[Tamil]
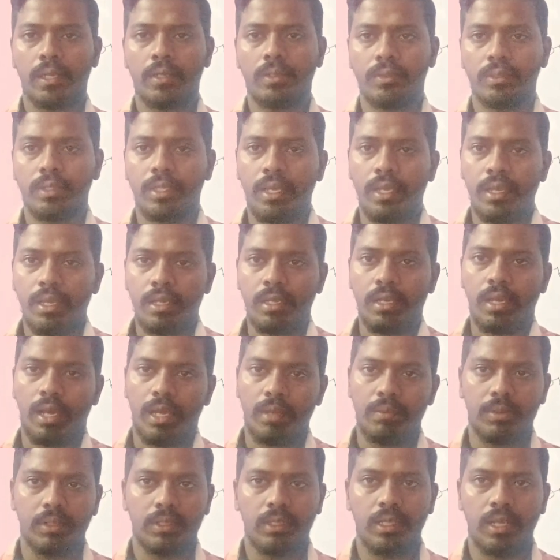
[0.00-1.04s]
எட்நூத்தி
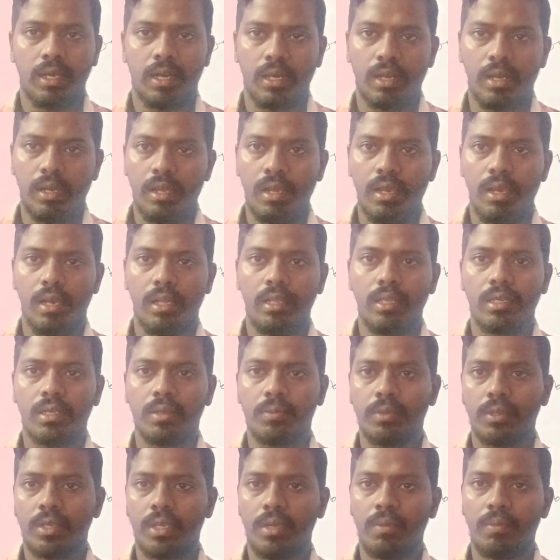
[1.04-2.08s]
ஐம்பத்தி ஆறில் அதுக்கு
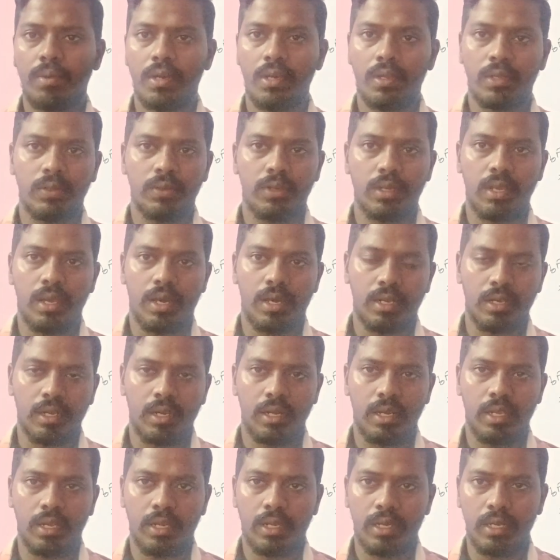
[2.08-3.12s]
முக்கியமாக இருந்தவர் யாருன்னு
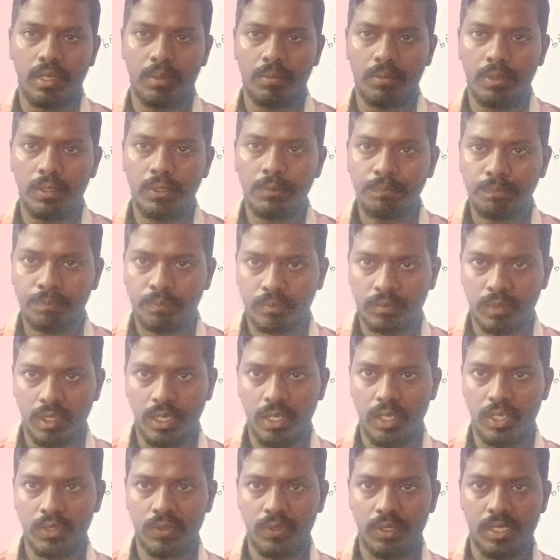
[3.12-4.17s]
கேட்டாக்கா நம்ம
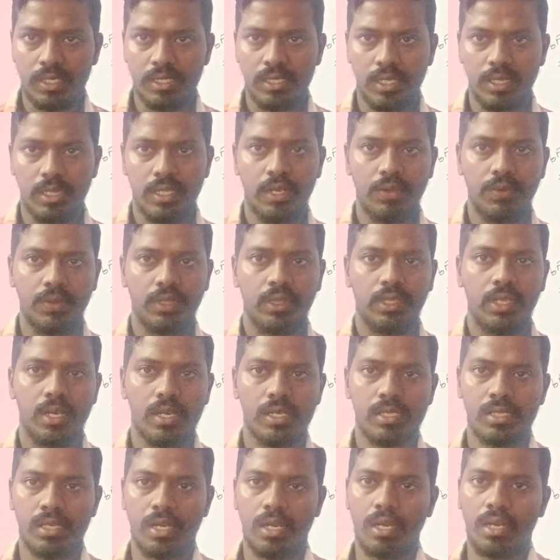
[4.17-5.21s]
ஈஸ்வர சந்திர
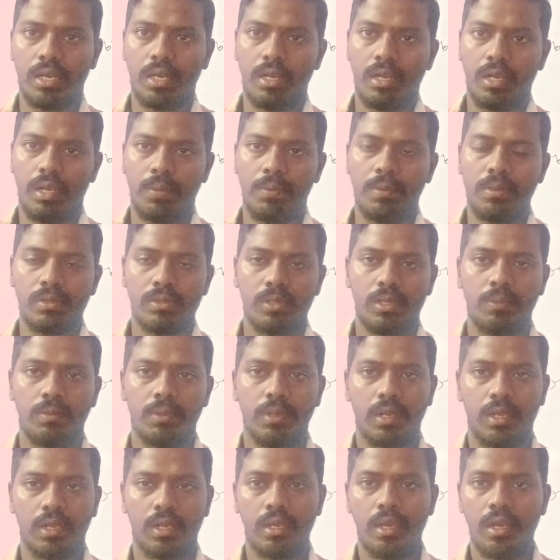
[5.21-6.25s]
வித்யாசாகர் அப்படின்னு சொல்லி
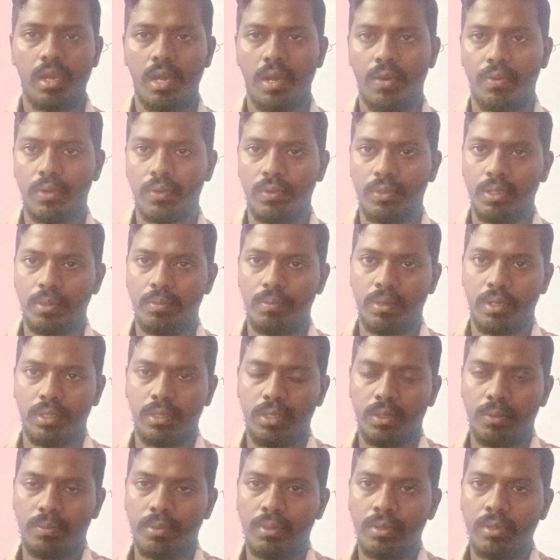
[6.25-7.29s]
பார்த்தீங்கன்னாக்கா அவர் வந்து
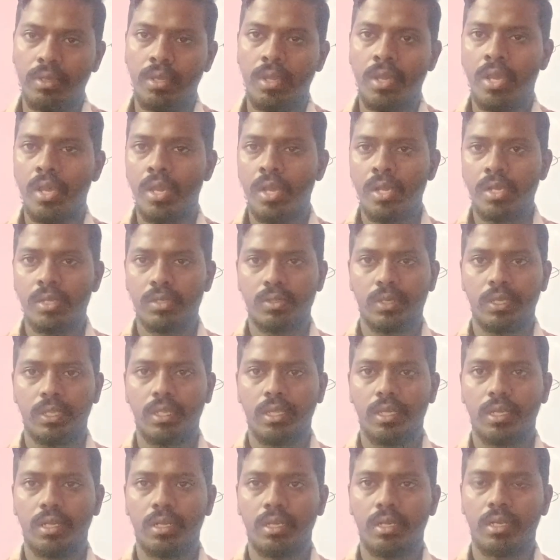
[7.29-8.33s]
பார்த்துருப்போம் ஸோ
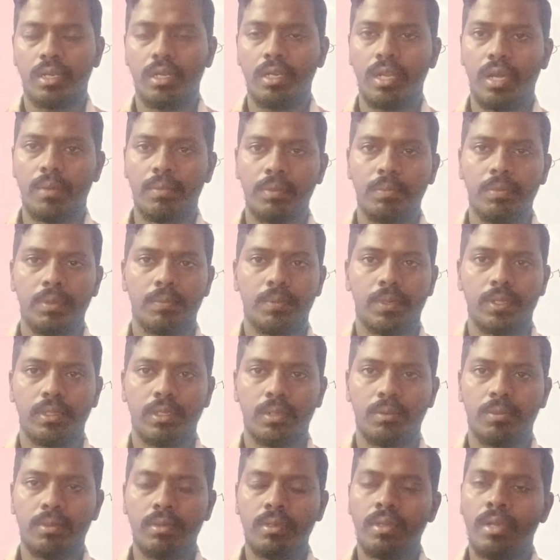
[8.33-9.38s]
இது ரெண்டு அமைப்பை
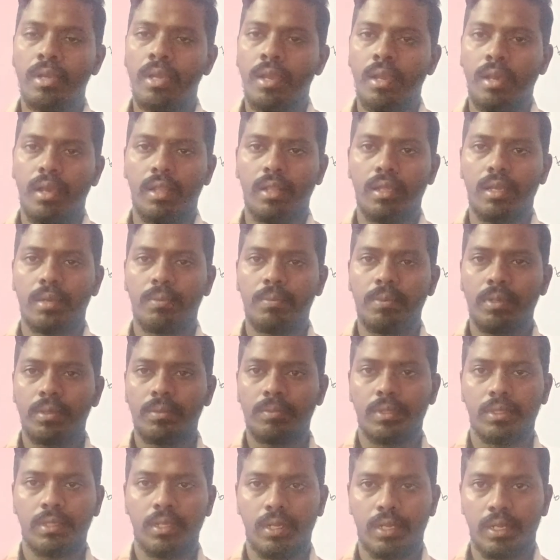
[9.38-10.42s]
பார்த்துருப்போம் அதுக்கப்புறம்
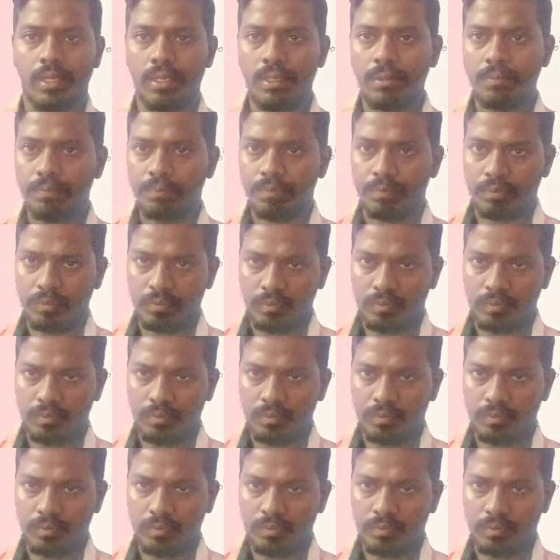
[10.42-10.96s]
பார்த்தீங்கன்னாக்கா